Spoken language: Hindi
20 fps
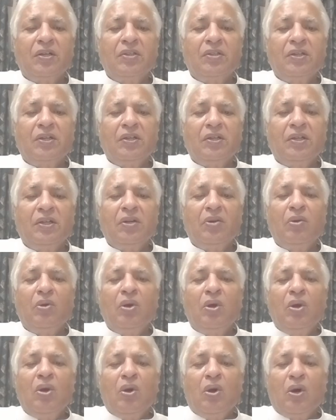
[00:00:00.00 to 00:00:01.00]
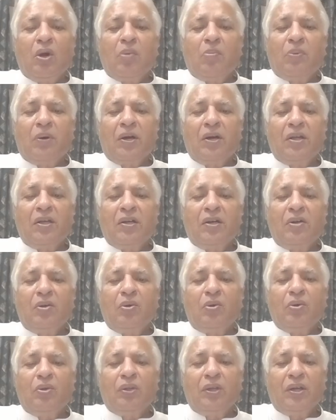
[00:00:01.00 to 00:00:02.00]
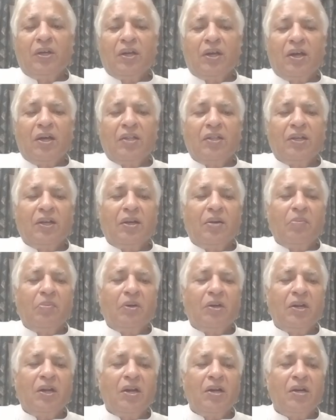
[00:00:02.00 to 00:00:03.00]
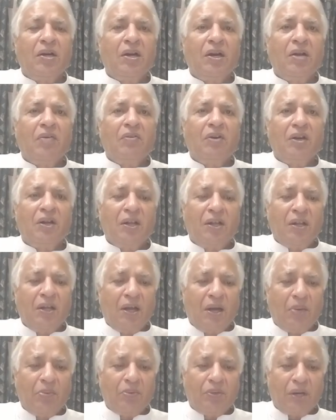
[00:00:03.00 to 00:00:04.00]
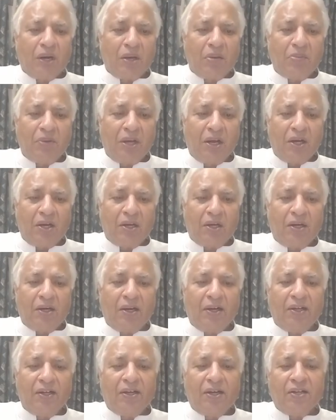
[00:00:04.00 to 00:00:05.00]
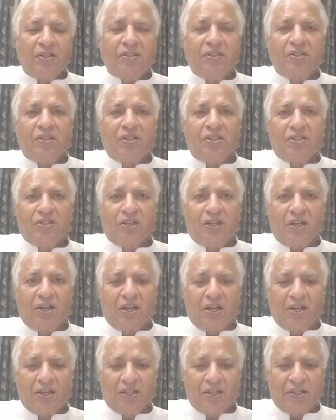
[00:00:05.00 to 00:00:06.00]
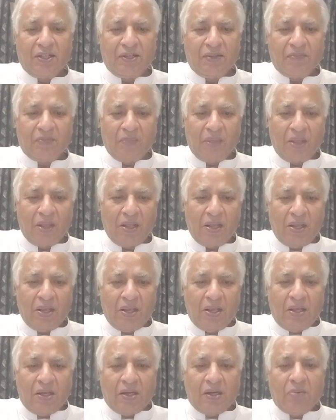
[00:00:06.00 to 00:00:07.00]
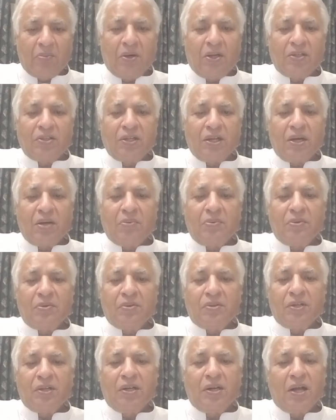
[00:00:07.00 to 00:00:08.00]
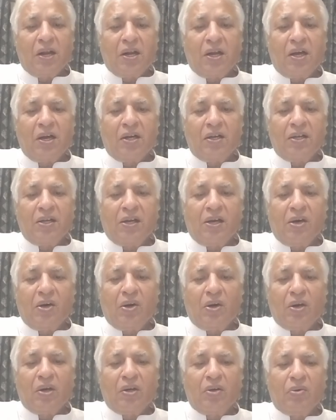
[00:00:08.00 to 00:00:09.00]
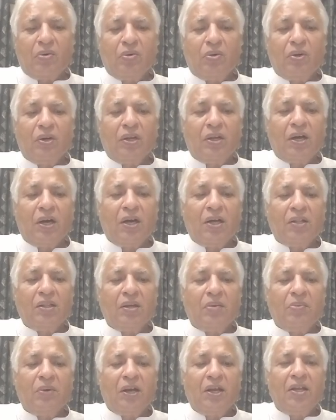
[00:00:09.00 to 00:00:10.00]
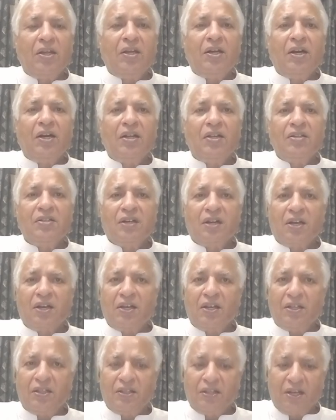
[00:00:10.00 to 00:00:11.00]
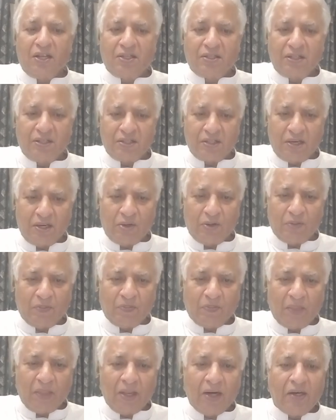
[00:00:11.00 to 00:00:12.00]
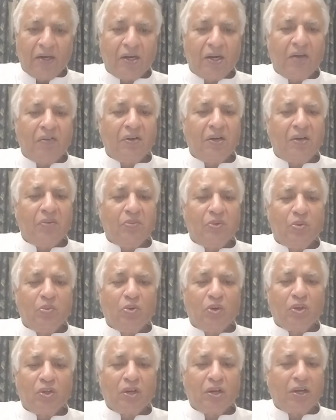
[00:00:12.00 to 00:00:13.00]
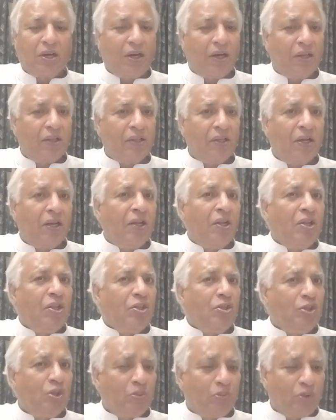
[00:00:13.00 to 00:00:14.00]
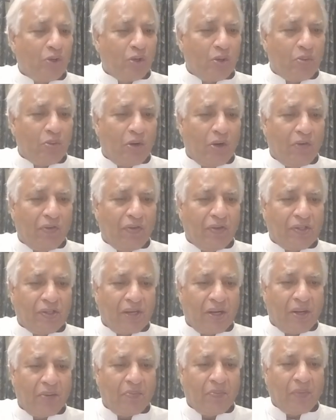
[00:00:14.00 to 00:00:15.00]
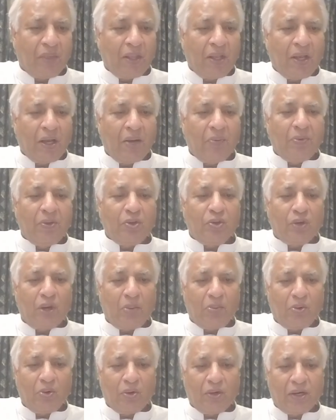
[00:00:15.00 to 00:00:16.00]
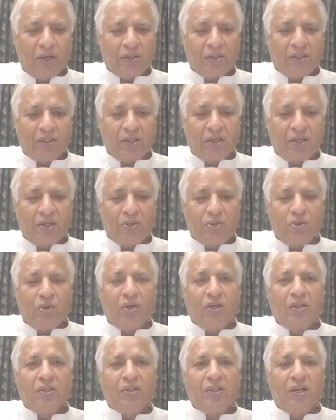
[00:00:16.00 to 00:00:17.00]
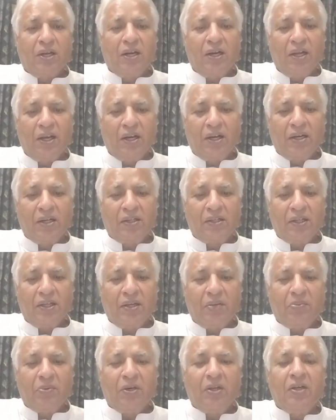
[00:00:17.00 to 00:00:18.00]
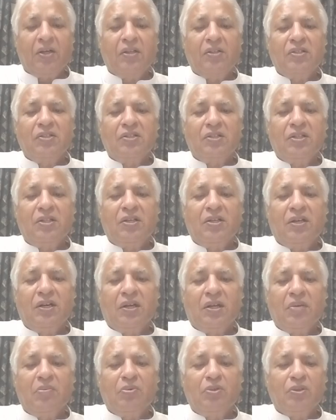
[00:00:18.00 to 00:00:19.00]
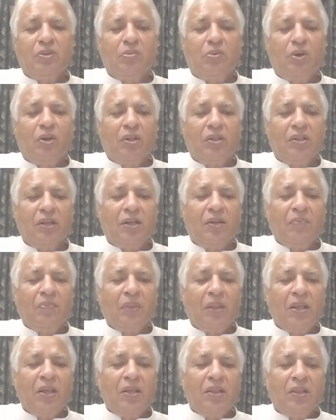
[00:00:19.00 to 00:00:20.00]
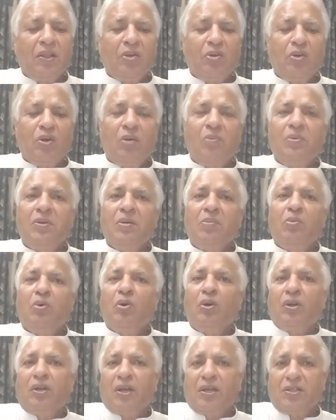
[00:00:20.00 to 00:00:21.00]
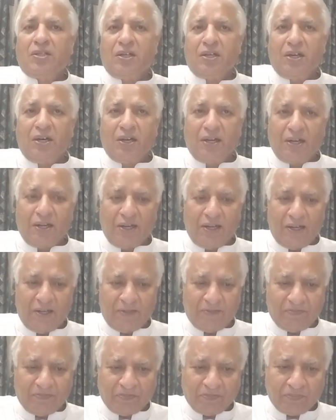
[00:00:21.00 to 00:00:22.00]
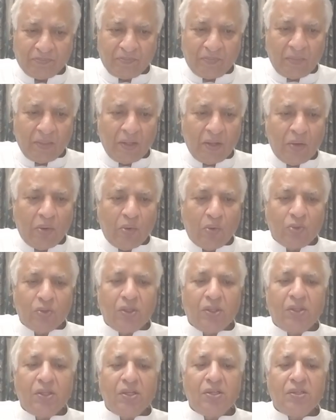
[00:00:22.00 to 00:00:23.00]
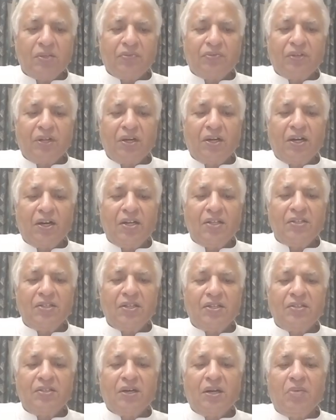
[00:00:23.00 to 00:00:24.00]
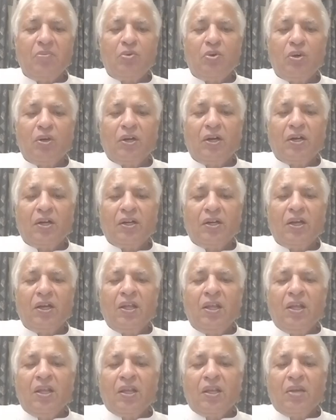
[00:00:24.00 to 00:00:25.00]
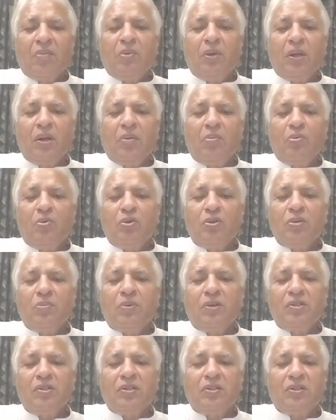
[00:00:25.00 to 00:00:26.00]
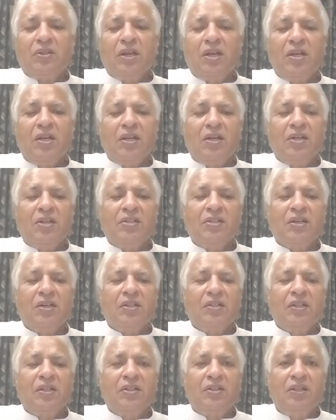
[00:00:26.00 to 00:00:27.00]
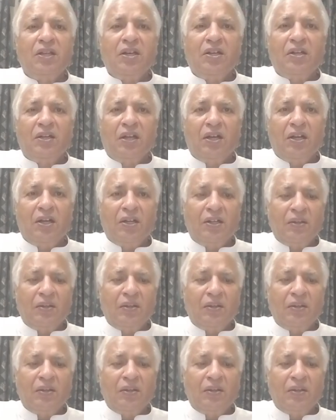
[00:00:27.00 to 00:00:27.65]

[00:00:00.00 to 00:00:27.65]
गिरते टीलों और पहाड़ी कड्डों को देख रहा था पठान ड्राइवर अब तरंग में आकर गाड़ी खासी तेज़ चला रहा था कमाल साहब से नारा रहा गया और उन्होंने कहा था भाई गाड़ी ज़रा एहतियात से चलाओ ड्राइवर ने मुंह मोड़कर कहा था चुप करो मौलवी साहब अभी तो आप लोग कहता था कि जो करता है अल्लाह करता है फिर गर्दन सीधी करके मुझसे बोला था देखो हम ये मोड़ कैसे काटेगा उसने तेज रफ्तार गाड़ी से इस तरह मोड़ काटा कि मेरे मुंह से बस इतना ही निकल सका था देखना